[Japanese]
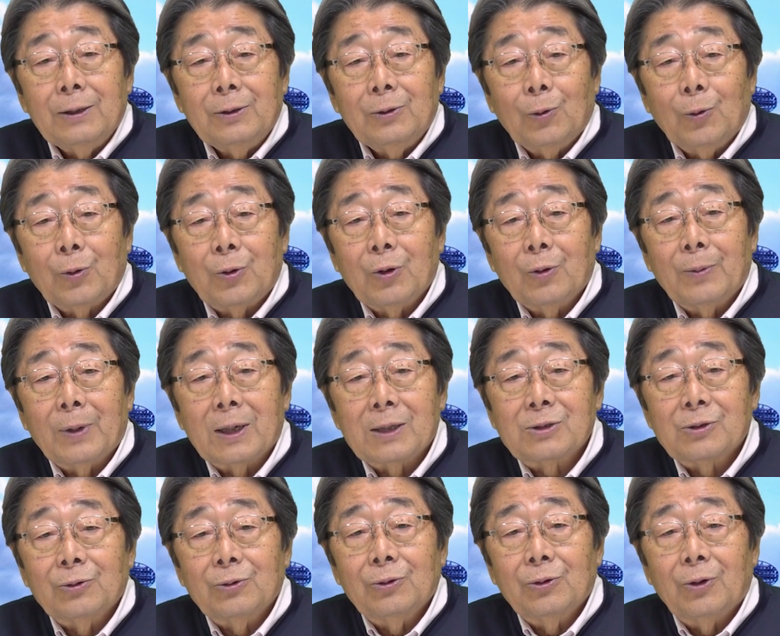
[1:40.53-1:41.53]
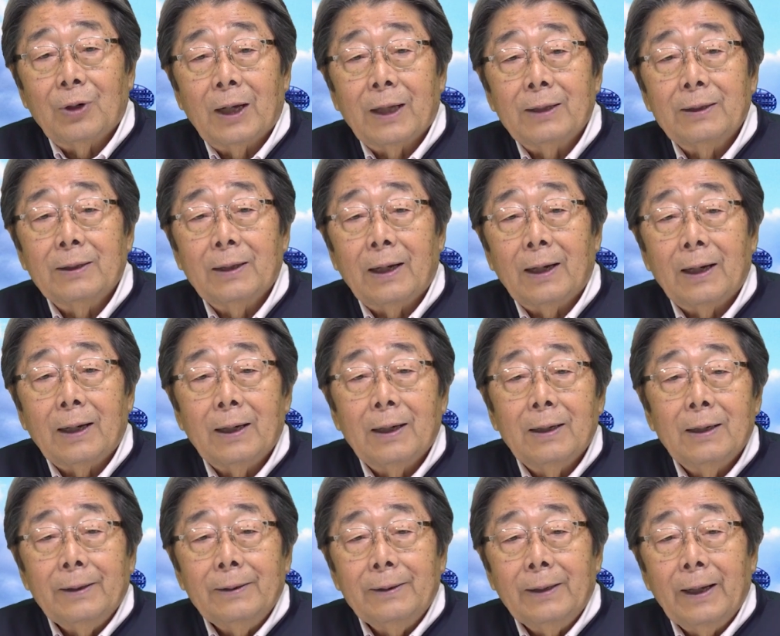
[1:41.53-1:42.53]
東京マラソンの
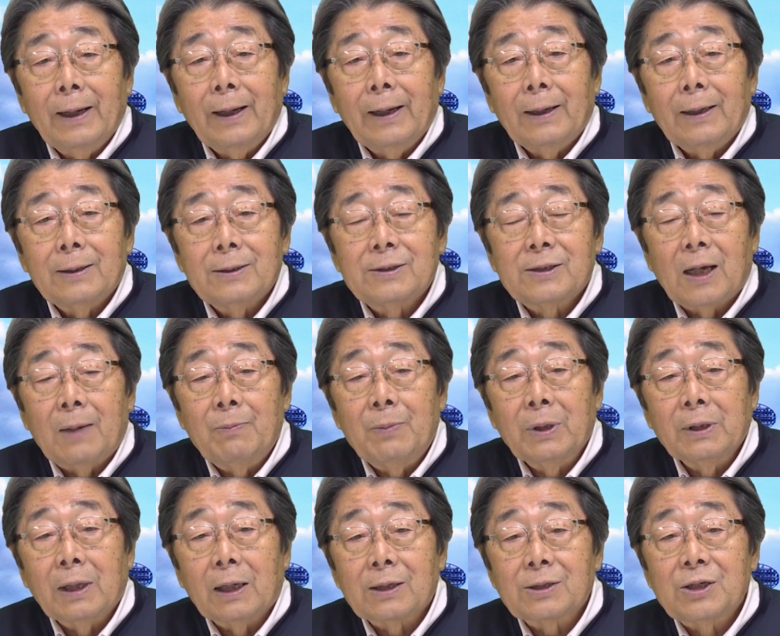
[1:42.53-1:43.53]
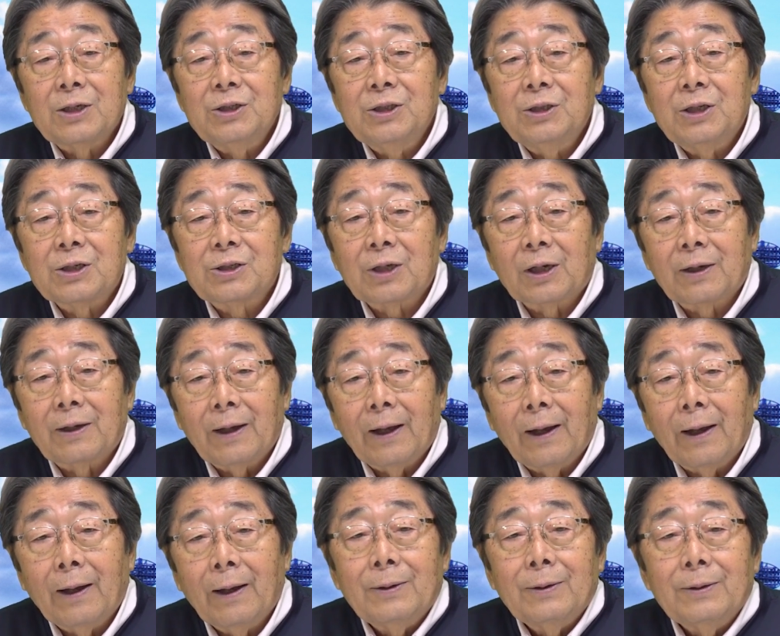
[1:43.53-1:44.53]
ランナー、ねえ、3万7千人でしたっ
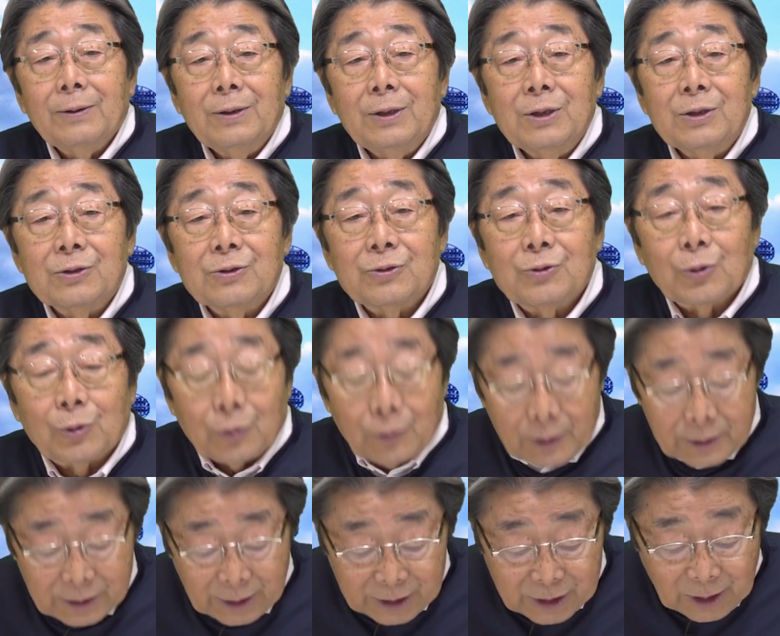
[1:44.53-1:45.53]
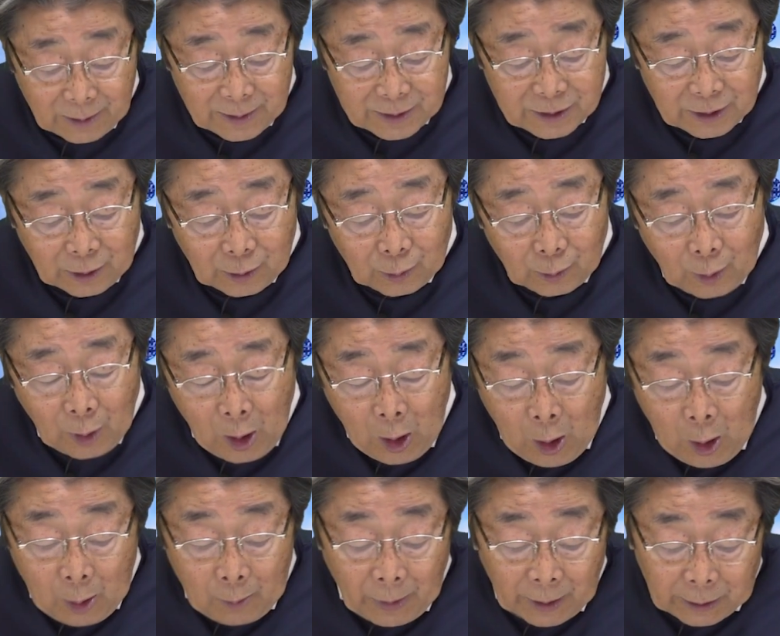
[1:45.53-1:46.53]
け人数ちょっと忘れちゃいましたけど、
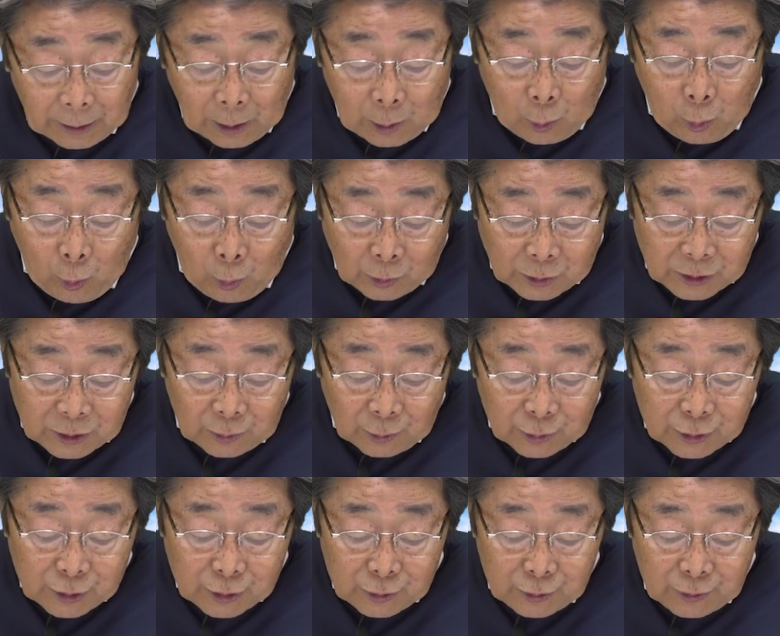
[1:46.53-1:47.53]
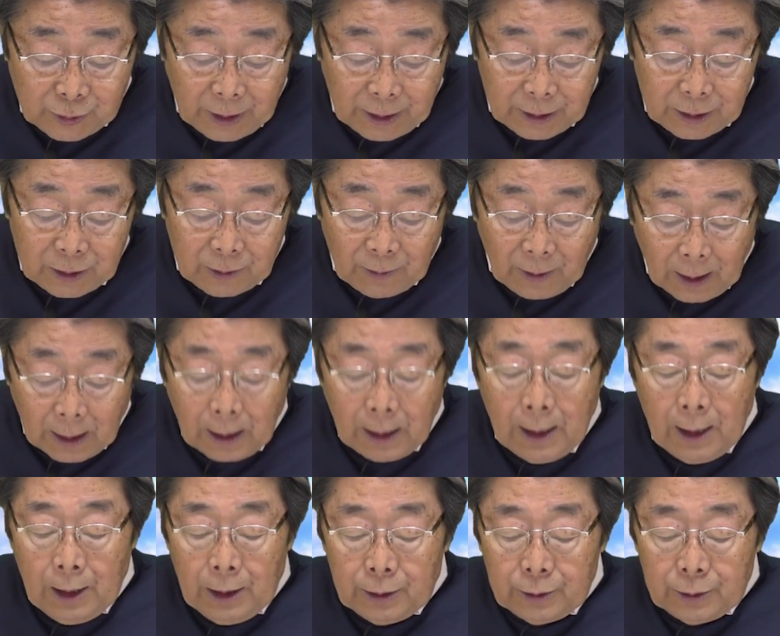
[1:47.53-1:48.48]
またコースの周辺には、